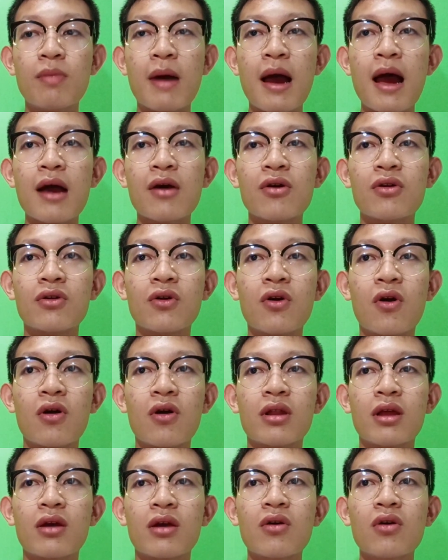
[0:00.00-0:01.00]
ภาคก่อ
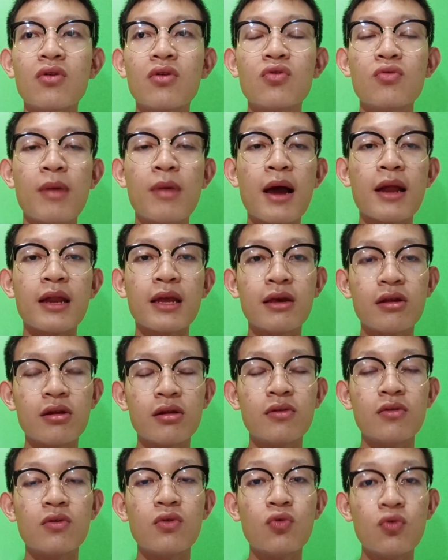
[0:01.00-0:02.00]
นๆเนี่ยก็ดูภาคนี้
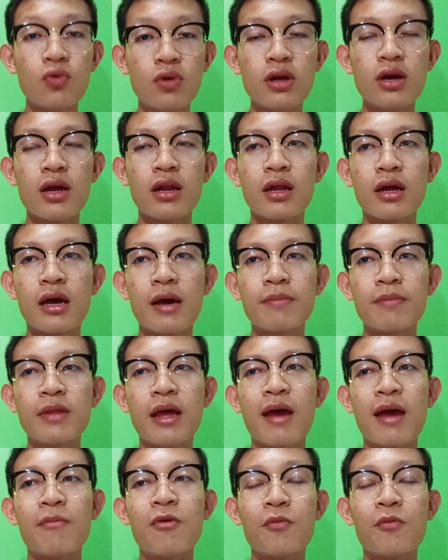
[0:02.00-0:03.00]
รู้เรื่องนะครับ
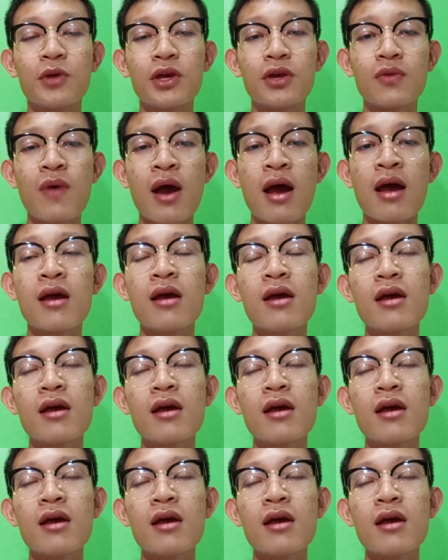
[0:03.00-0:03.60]
แต่ผมคิดว่า